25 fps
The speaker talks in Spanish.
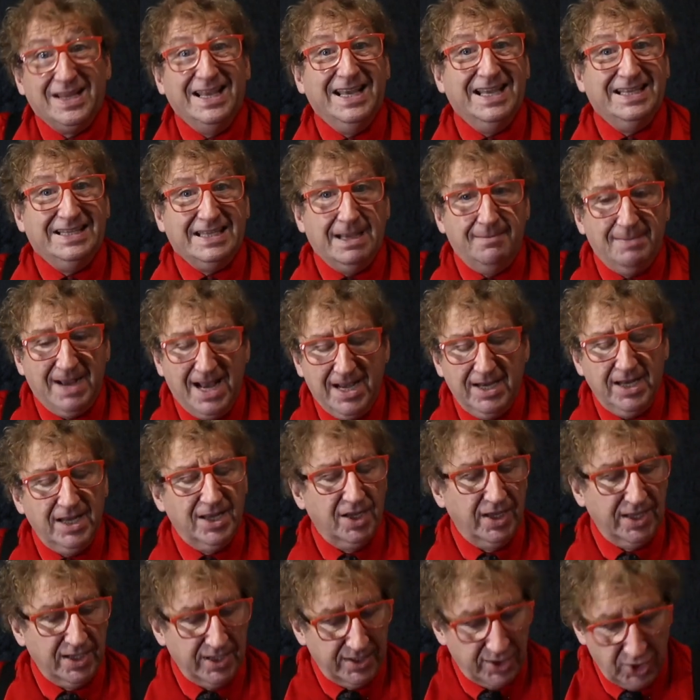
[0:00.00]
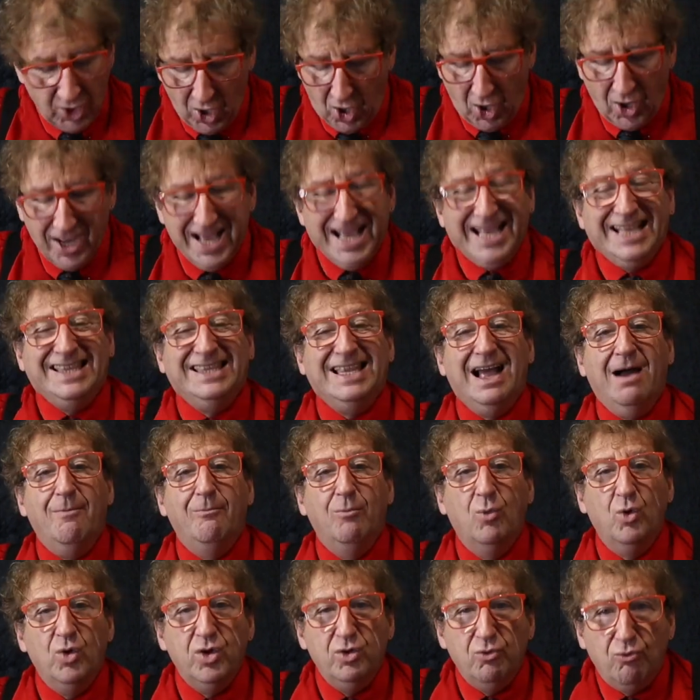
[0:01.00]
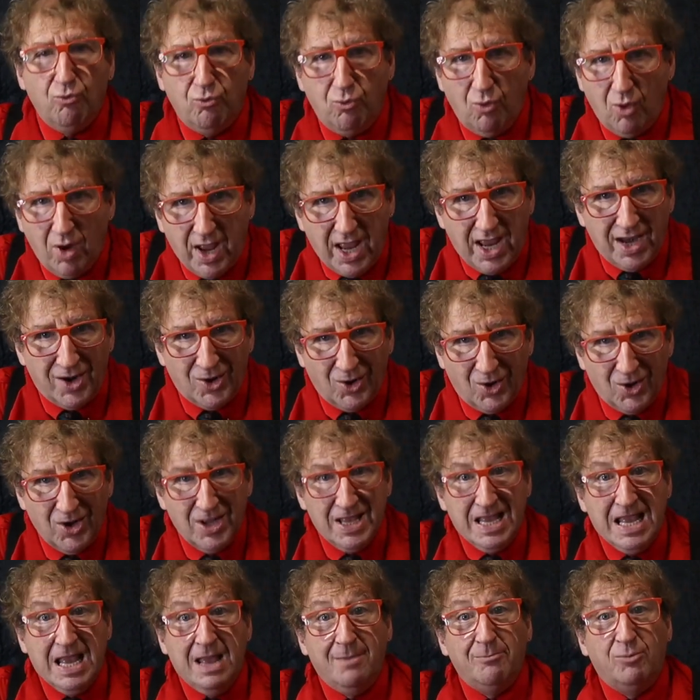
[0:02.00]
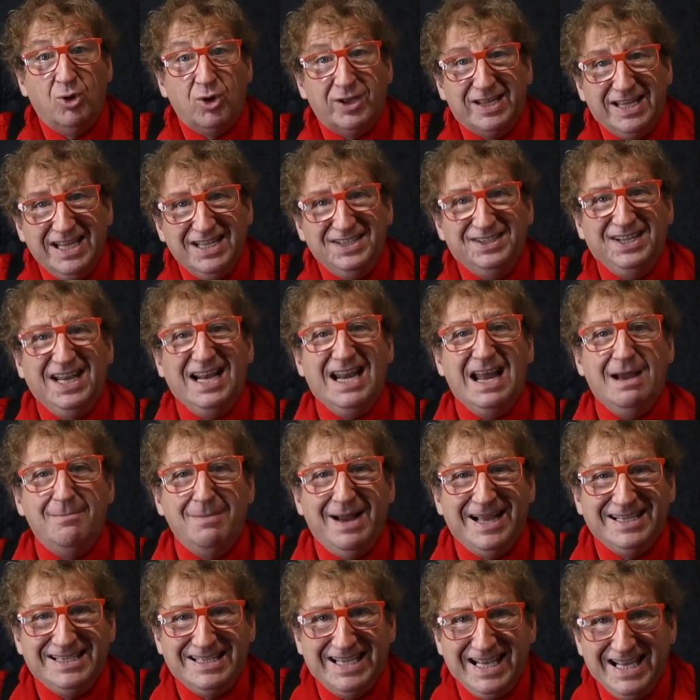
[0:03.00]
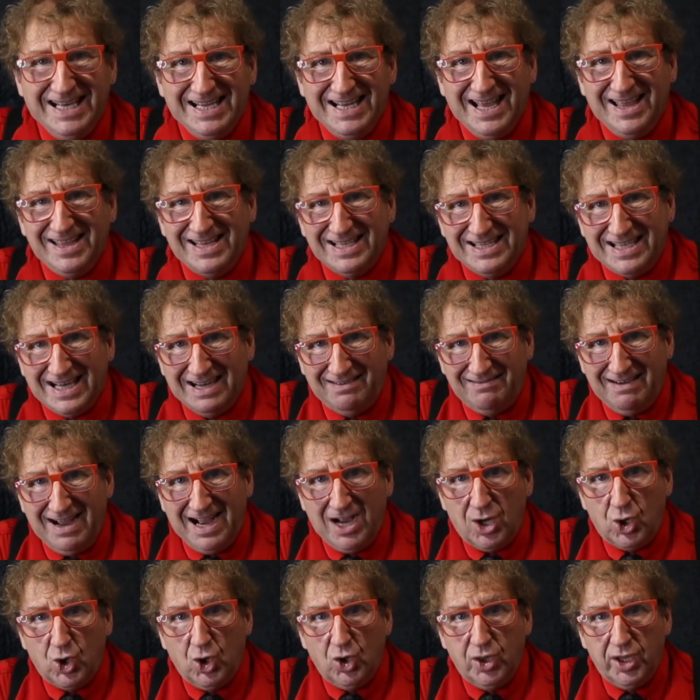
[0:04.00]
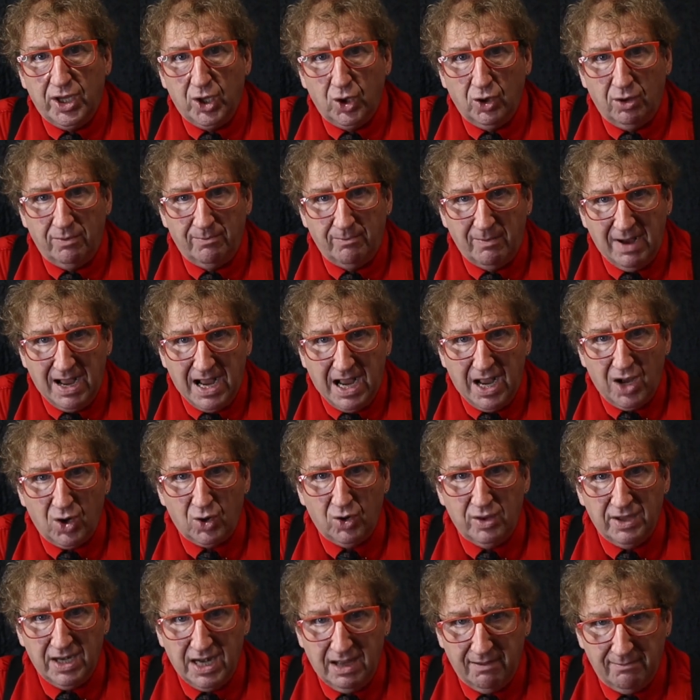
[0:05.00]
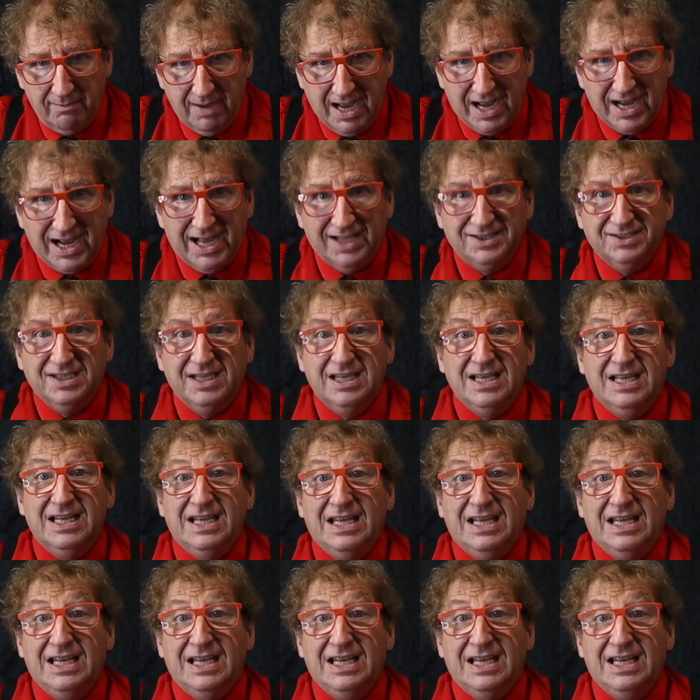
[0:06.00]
¿Está mal? No, está muy bueno porque esa es la materia de trabajo de los magos, de las magas.